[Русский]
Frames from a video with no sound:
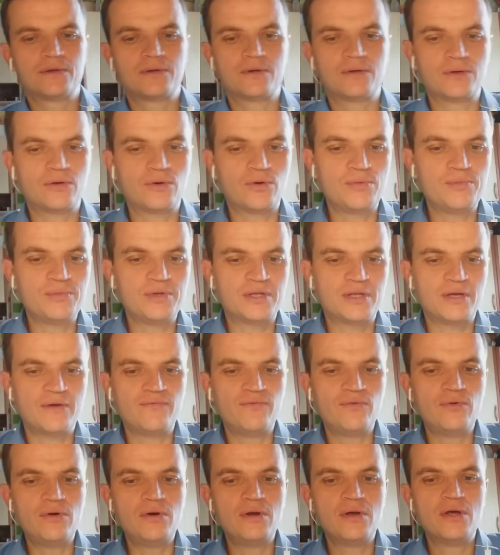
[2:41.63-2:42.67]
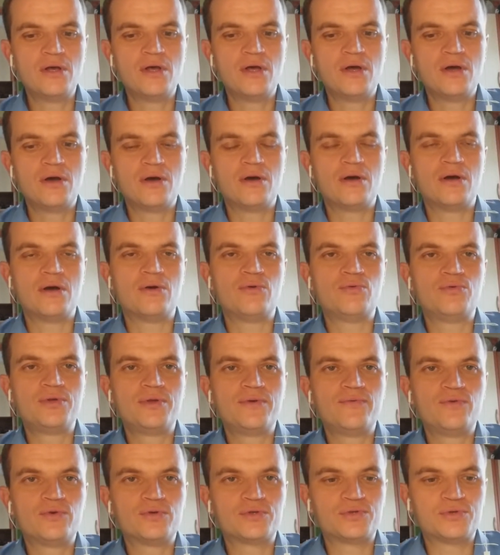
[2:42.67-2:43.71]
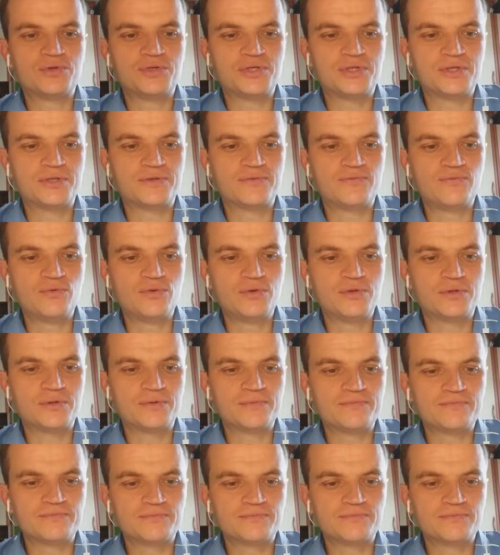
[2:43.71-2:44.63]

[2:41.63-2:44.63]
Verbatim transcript: кроме того, э, у него существует